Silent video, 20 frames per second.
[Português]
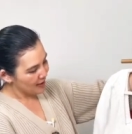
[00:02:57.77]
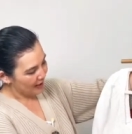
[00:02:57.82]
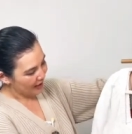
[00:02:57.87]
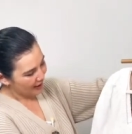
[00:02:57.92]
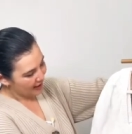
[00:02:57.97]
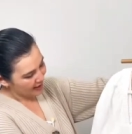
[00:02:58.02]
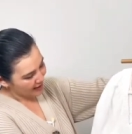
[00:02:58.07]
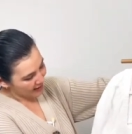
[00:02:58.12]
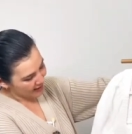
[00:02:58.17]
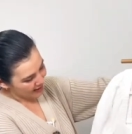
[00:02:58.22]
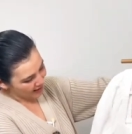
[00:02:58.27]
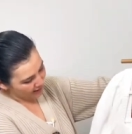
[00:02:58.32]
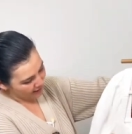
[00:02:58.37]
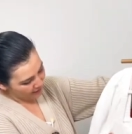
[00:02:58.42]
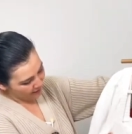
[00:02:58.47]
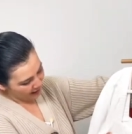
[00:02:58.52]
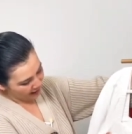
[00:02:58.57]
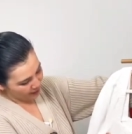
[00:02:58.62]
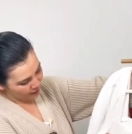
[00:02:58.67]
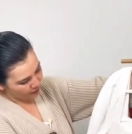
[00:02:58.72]
Esse
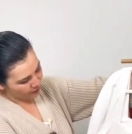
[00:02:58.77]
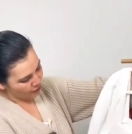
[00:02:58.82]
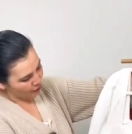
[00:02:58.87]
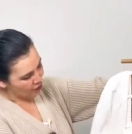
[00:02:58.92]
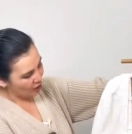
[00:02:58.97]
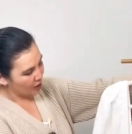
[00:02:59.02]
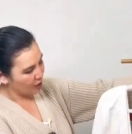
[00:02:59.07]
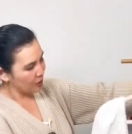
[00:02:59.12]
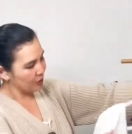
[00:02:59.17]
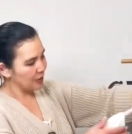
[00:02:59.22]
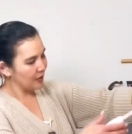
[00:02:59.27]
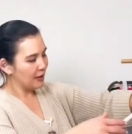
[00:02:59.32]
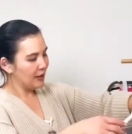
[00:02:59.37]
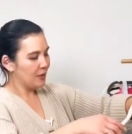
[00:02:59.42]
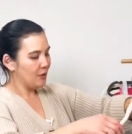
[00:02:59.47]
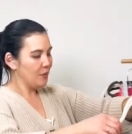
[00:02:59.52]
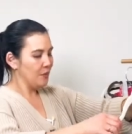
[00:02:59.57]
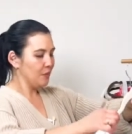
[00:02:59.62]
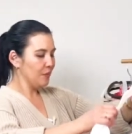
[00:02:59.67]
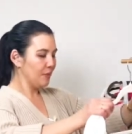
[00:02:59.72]
é um de
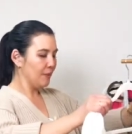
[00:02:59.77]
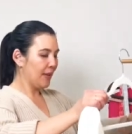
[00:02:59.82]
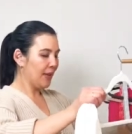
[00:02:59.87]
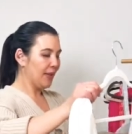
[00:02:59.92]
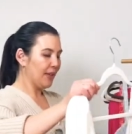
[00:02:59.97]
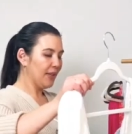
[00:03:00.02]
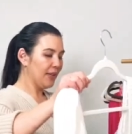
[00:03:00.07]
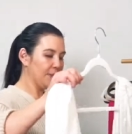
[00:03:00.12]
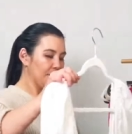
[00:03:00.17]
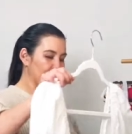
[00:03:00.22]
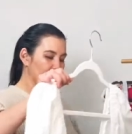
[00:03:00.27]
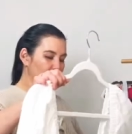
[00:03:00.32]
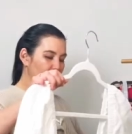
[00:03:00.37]
algodão bem